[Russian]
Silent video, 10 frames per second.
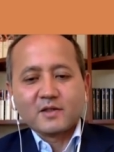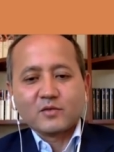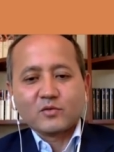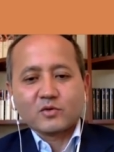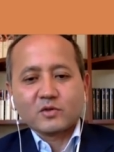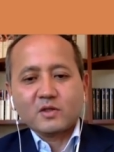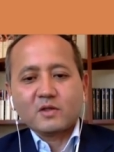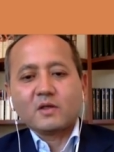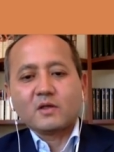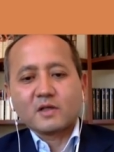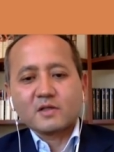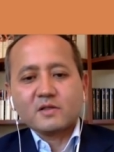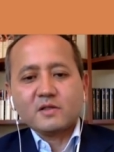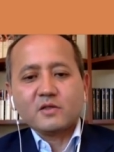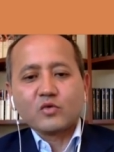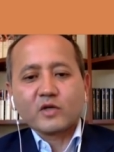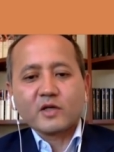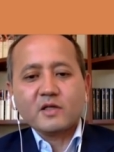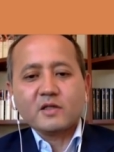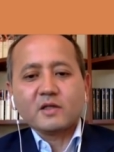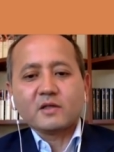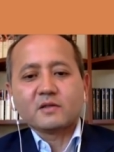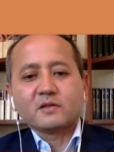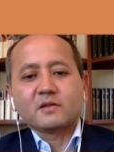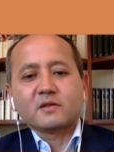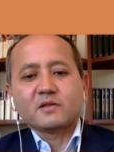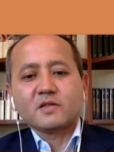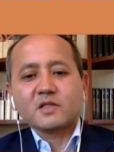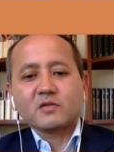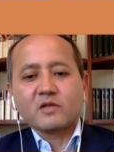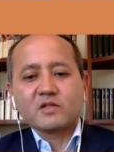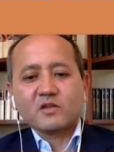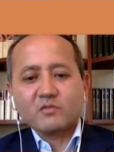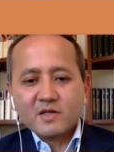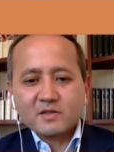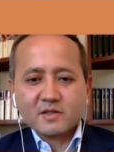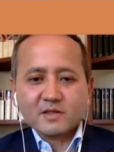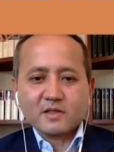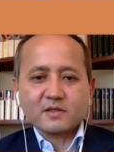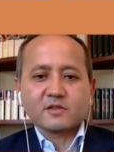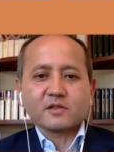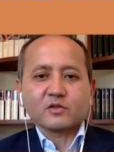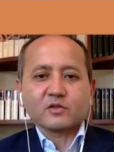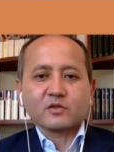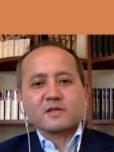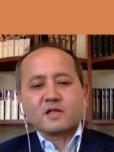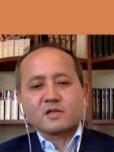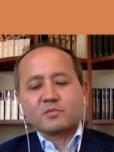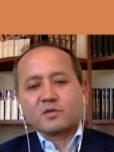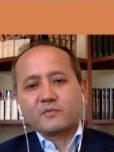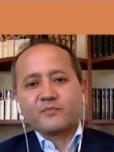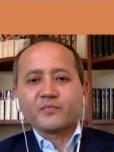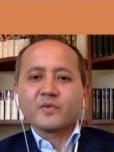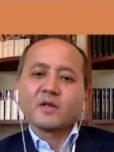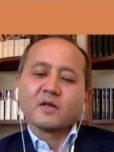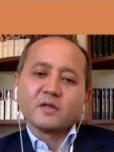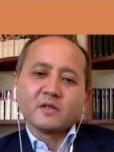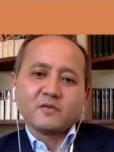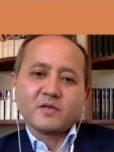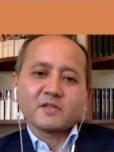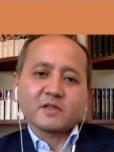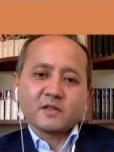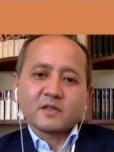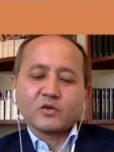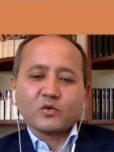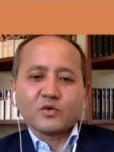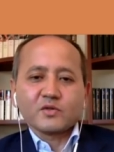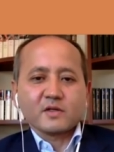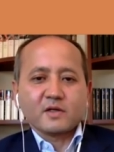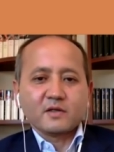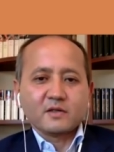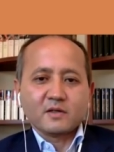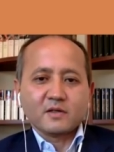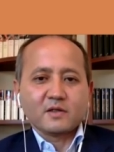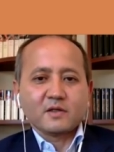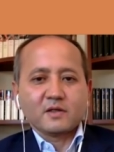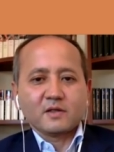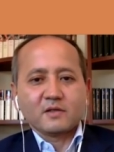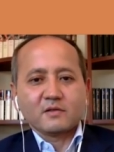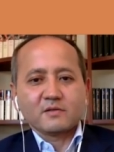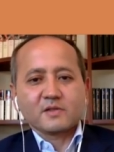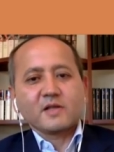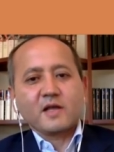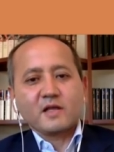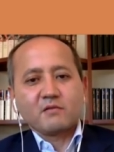Вот. И Россия, и Украина действовали совместно с казахской стороной. Казалось бы, две страны находятся э, в состоянии